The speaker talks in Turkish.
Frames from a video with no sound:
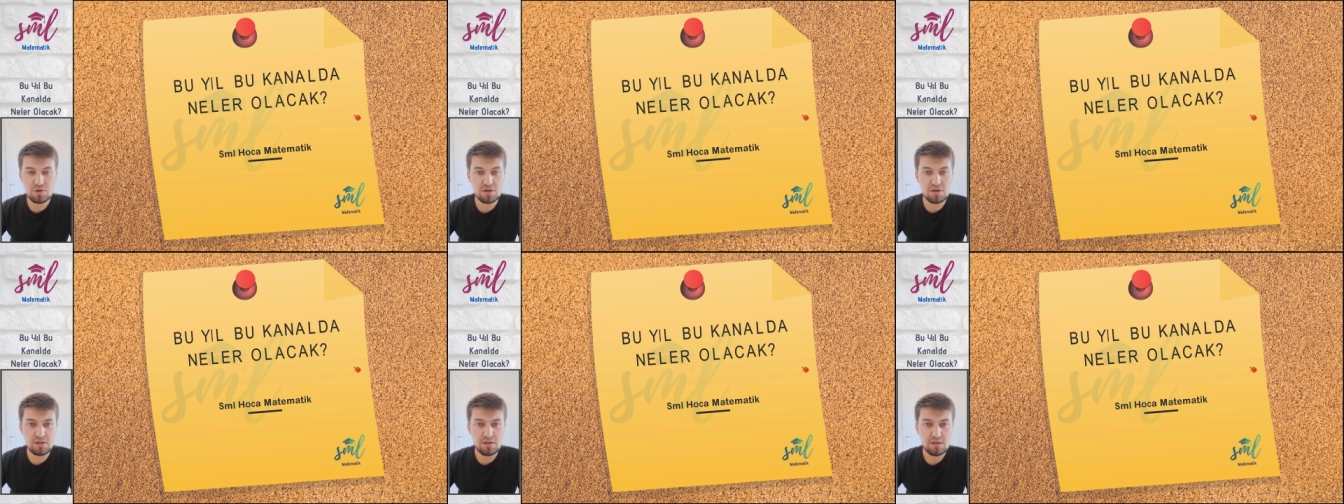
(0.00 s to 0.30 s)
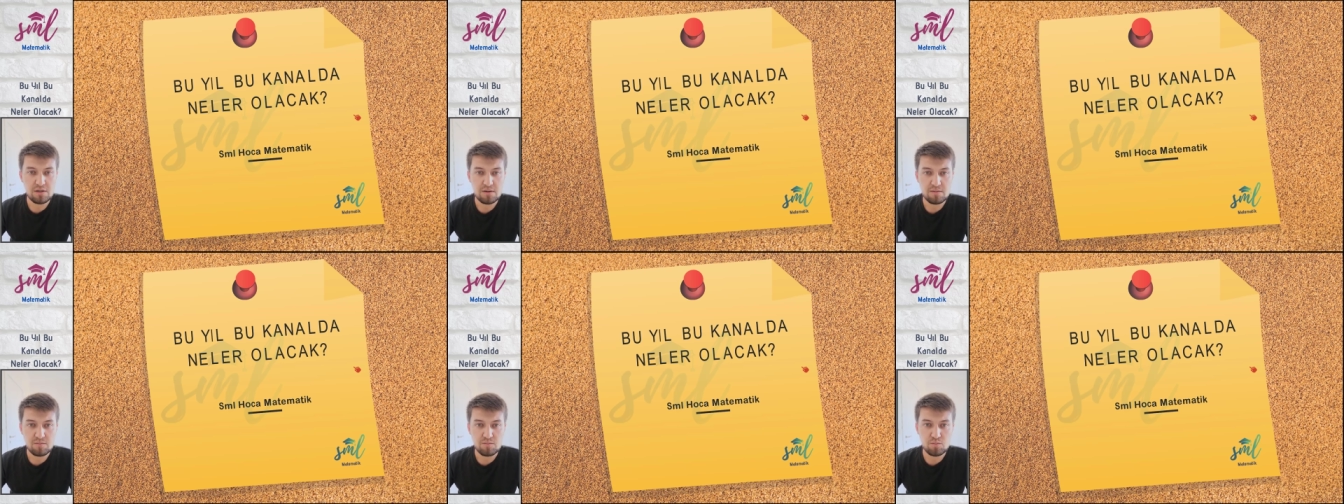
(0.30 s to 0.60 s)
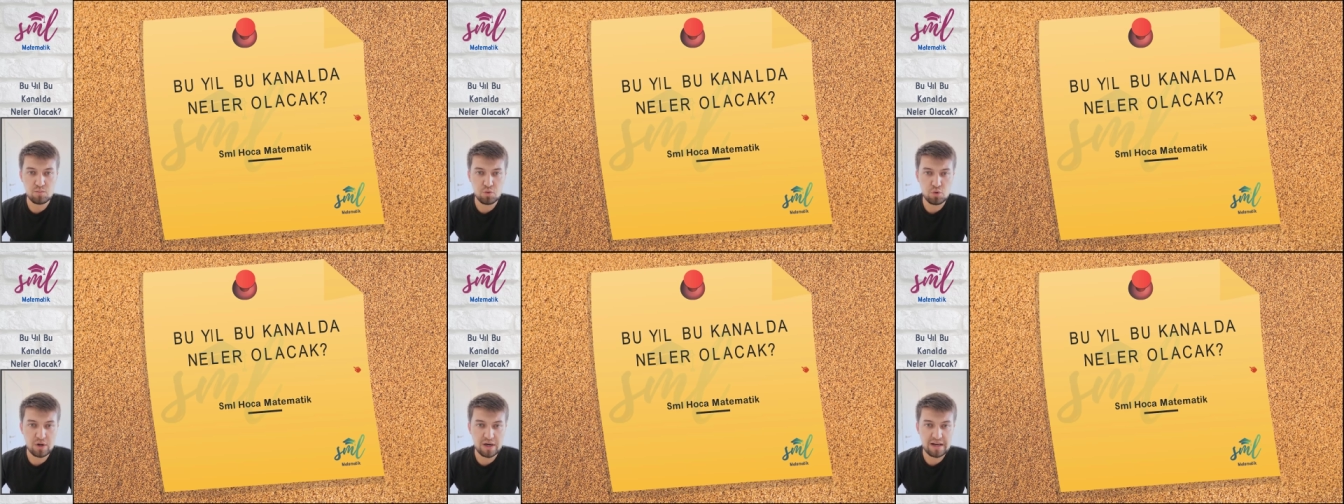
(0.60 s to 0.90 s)
Bu yıl
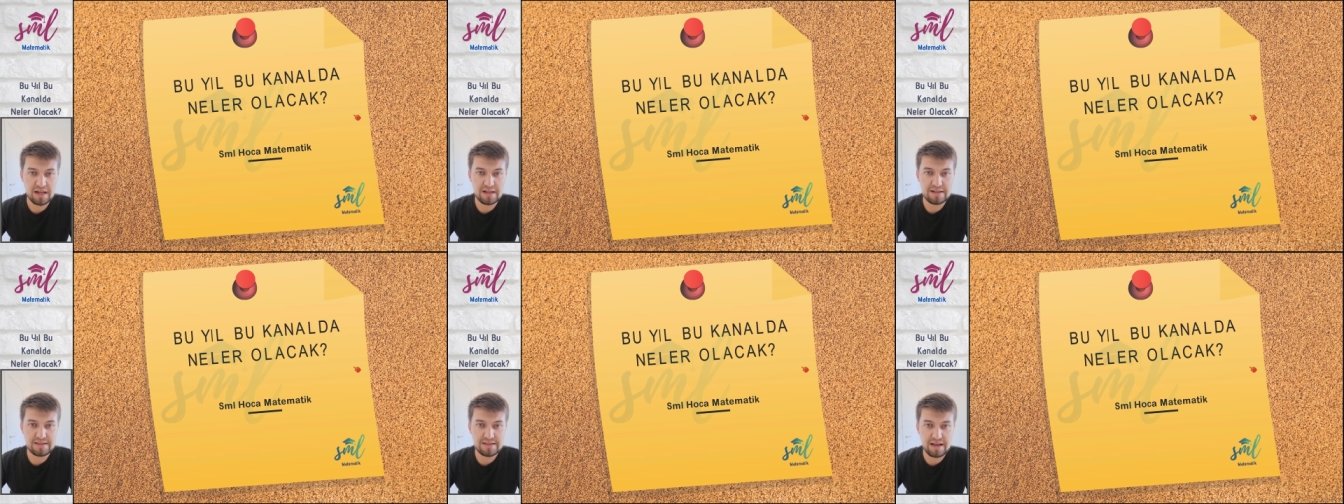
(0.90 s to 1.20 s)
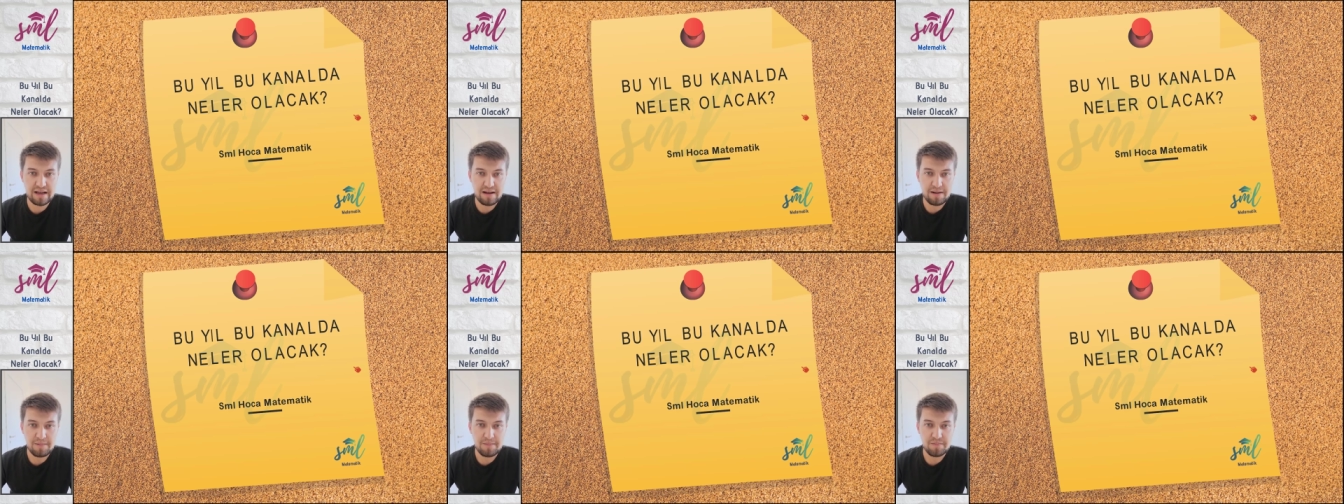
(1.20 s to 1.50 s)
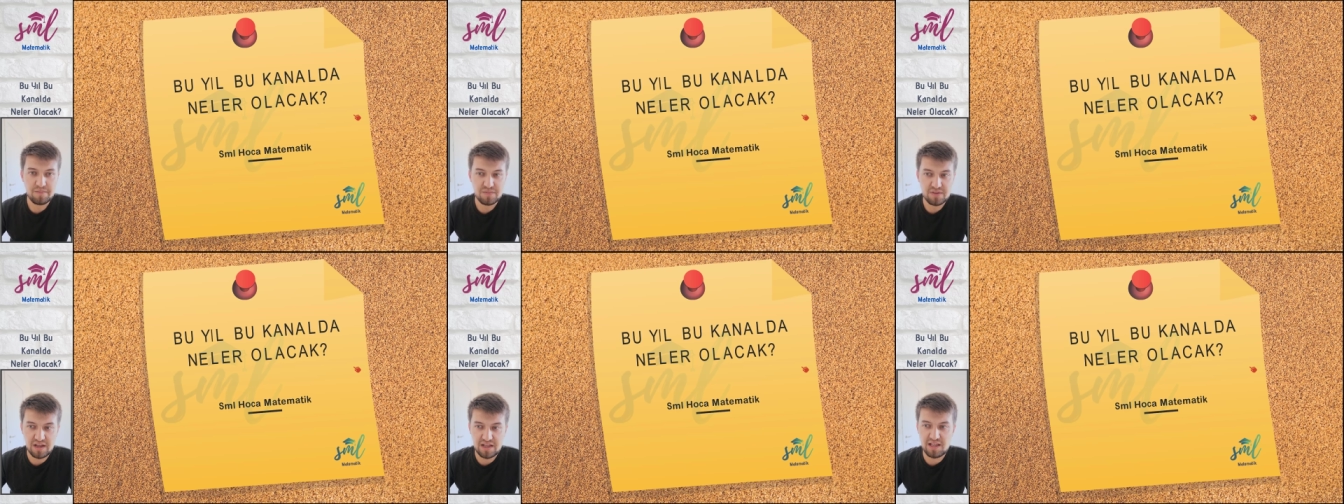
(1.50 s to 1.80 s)
bu kanalda
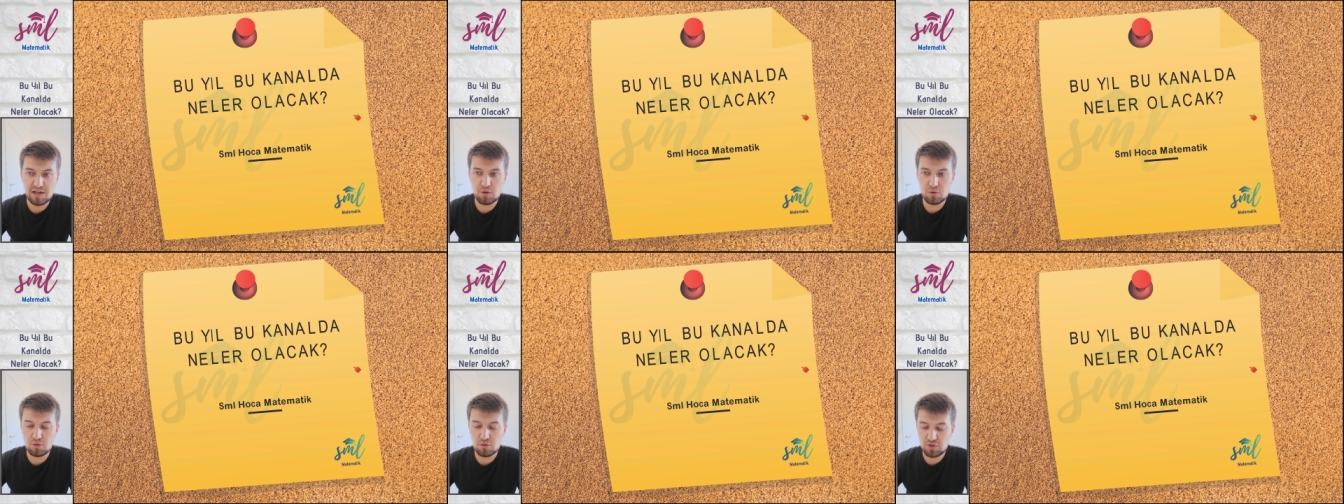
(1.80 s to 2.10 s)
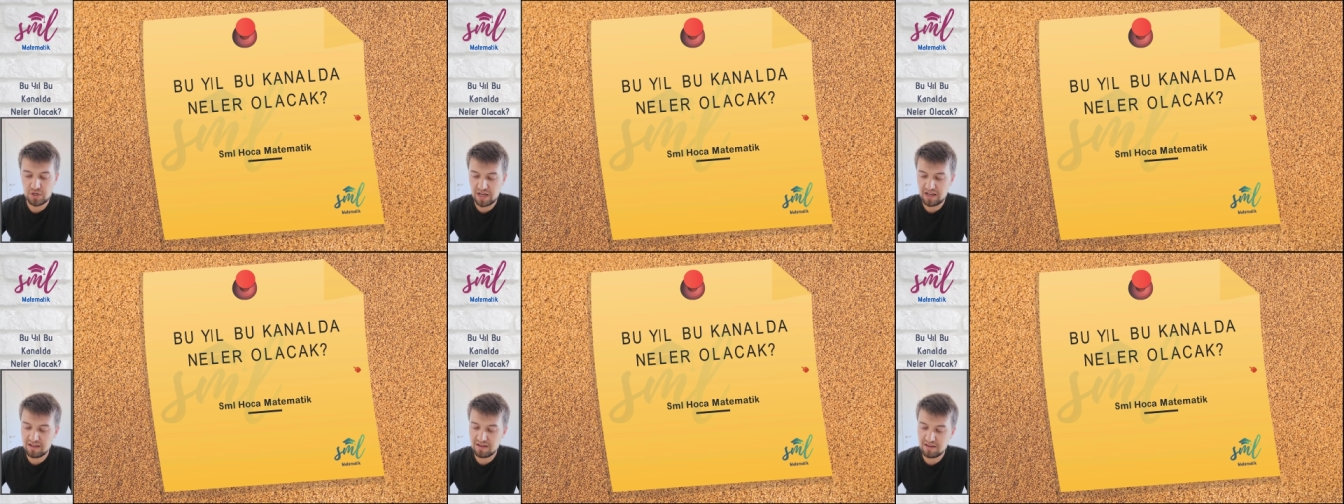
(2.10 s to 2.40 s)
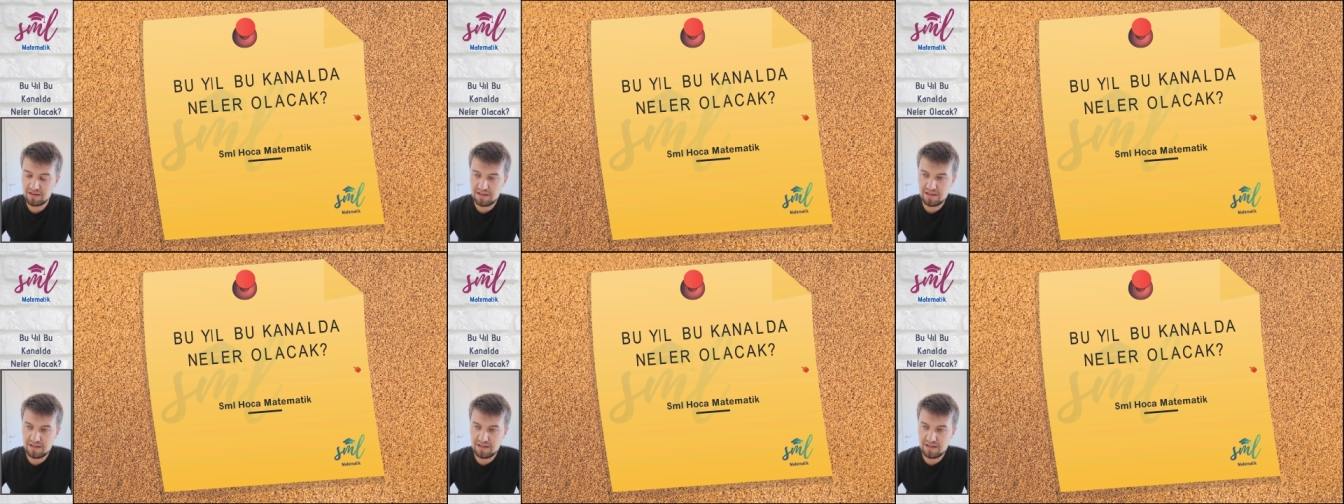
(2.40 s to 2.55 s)
neler olacak?